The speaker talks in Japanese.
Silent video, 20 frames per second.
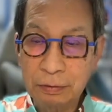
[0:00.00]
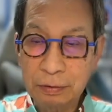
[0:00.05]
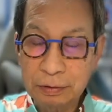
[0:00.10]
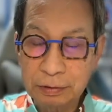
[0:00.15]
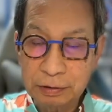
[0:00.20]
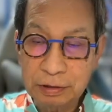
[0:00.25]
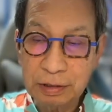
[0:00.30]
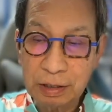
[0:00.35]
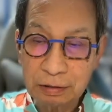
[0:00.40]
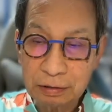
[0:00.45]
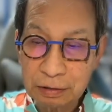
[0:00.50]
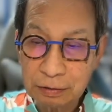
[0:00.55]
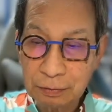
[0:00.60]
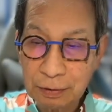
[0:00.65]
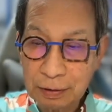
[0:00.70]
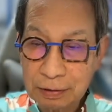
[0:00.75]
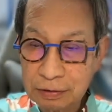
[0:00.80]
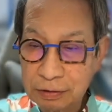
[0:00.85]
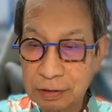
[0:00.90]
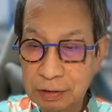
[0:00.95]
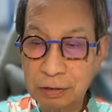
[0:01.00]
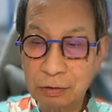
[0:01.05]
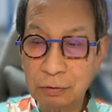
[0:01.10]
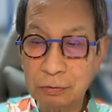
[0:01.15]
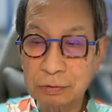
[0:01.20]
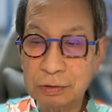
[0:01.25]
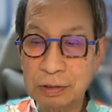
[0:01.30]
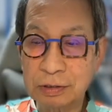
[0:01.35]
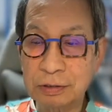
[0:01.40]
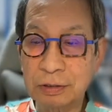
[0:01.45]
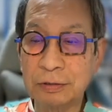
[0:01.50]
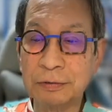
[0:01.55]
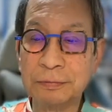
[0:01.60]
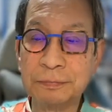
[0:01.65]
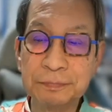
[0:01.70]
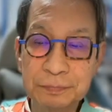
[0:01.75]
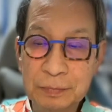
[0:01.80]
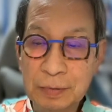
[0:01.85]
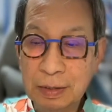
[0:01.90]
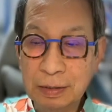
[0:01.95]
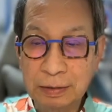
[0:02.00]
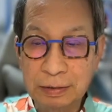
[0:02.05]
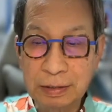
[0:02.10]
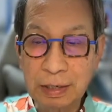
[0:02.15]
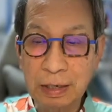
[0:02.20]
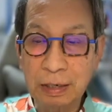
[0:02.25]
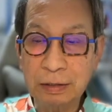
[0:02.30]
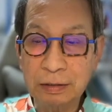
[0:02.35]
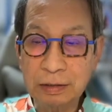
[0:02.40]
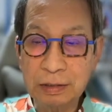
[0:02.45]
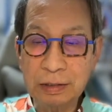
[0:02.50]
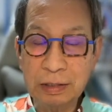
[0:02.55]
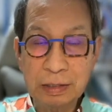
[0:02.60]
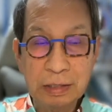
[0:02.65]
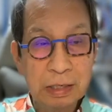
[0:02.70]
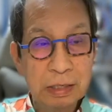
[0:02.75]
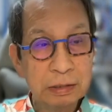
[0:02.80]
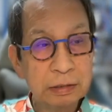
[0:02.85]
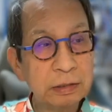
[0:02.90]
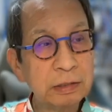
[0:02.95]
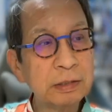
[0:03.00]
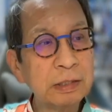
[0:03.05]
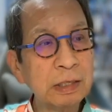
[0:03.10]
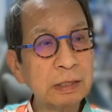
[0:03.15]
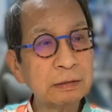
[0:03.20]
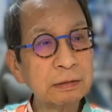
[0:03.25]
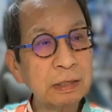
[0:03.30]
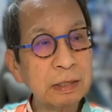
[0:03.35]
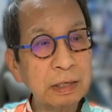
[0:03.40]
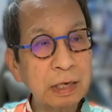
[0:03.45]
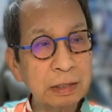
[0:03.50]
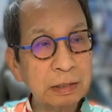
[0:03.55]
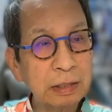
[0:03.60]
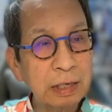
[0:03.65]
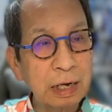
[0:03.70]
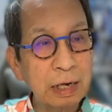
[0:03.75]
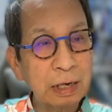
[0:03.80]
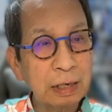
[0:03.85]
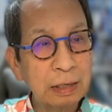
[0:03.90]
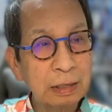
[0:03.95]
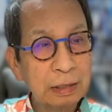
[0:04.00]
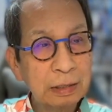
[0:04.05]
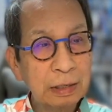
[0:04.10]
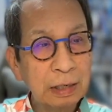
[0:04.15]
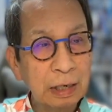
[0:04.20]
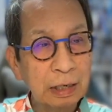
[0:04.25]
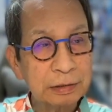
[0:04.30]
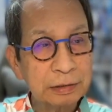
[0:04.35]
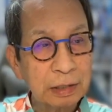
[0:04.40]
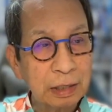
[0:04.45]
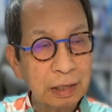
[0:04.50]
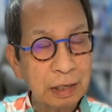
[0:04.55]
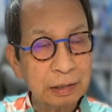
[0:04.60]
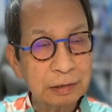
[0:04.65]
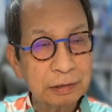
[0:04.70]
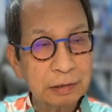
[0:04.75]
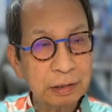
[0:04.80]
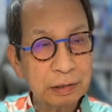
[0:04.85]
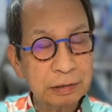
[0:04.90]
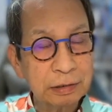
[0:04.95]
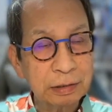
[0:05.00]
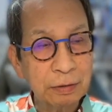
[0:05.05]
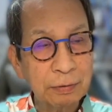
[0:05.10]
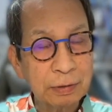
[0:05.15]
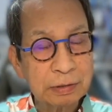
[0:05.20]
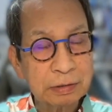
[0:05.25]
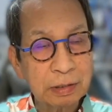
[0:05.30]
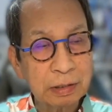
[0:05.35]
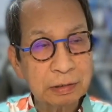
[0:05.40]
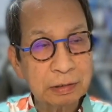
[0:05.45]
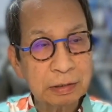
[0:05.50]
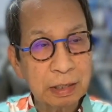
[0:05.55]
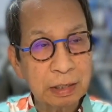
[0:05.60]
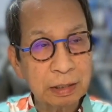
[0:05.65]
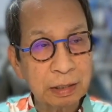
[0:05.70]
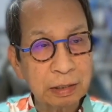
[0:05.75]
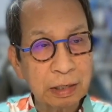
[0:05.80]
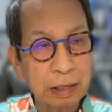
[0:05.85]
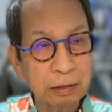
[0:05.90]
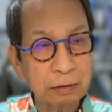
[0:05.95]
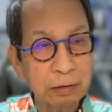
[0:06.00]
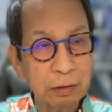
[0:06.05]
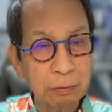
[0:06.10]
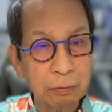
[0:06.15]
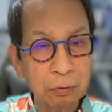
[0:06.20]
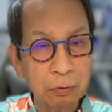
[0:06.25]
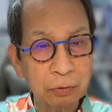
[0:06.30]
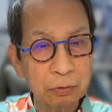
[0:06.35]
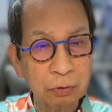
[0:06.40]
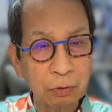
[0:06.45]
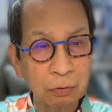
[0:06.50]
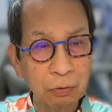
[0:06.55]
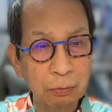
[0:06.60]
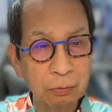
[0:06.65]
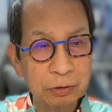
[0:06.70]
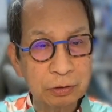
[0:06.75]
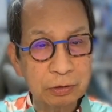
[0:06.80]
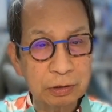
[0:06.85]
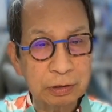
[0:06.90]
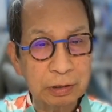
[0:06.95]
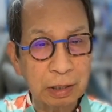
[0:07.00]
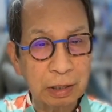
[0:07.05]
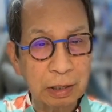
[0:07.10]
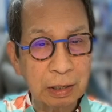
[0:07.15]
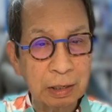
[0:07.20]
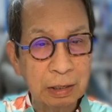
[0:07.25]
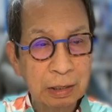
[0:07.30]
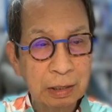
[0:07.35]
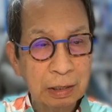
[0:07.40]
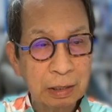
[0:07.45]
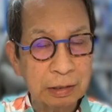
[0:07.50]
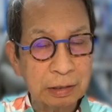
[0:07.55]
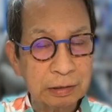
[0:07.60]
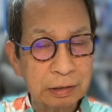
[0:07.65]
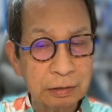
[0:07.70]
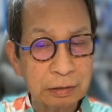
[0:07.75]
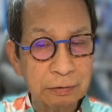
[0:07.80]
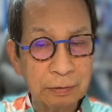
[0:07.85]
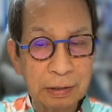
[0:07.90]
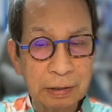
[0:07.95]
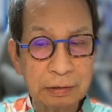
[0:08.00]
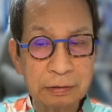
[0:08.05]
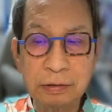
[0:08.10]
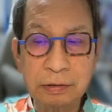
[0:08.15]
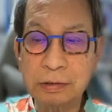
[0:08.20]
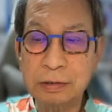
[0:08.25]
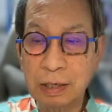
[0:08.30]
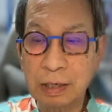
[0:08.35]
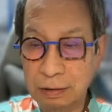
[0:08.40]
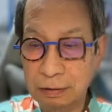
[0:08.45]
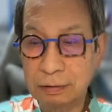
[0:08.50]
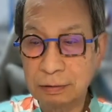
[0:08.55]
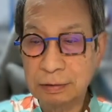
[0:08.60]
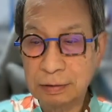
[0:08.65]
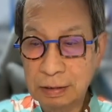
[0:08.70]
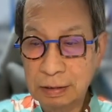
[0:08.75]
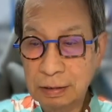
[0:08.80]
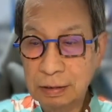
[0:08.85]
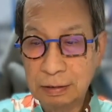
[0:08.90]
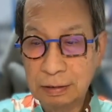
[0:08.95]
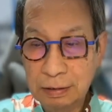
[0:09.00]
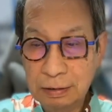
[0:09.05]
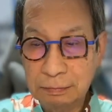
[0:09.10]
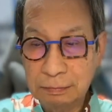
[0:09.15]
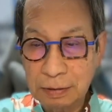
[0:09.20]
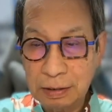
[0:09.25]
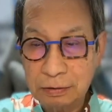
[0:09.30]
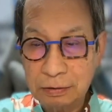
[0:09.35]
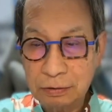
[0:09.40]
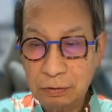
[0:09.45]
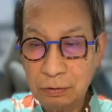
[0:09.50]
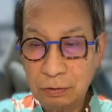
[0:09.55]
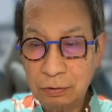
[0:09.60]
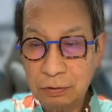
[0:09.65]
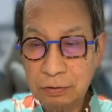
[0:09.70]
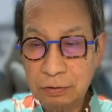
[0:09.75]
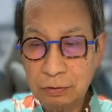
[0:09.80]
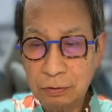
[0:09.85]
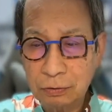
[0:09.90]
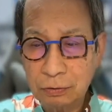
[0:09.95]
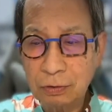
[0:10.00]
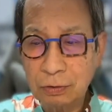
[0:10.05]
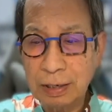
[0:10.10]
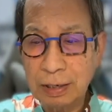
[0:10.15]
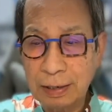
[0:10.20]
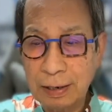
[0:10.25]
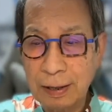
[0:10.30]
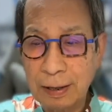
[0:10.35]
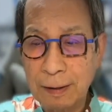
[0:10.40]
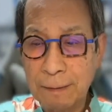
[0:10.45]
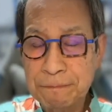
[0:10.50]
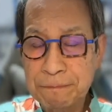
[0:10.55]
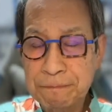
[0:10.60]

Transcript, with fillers: 自宅にファックス入れとくんですよ。逆に、自宅で何か明日会社行って忘れちゃいけないようなことを思いついたら会社にファックス入れる。まあそういうことでね、